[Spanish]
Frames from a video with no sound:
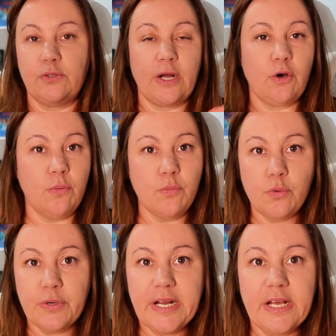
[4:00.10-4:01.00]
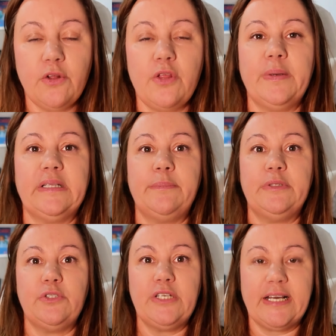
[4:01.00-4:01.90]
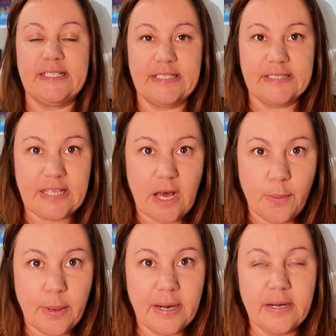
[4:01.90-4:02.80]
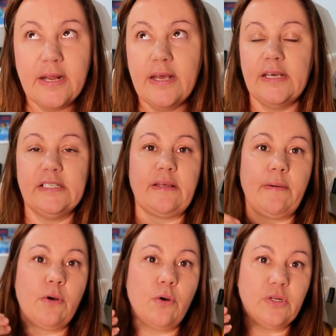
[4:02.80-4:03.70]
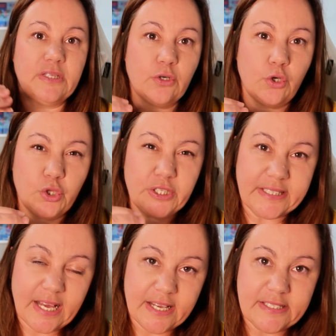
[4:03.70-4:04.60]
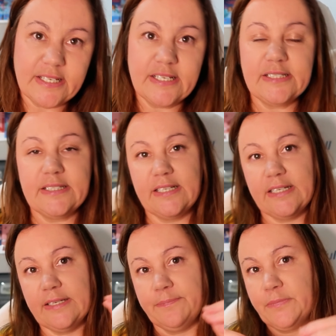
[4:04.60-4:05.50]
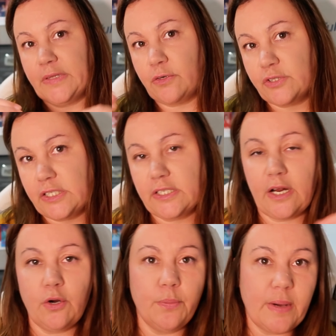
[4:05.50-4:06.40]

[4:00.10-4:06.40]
zonas comunes, los departamentos ya casi estaban, estaban con, con, los detalles de mm, la cocina, los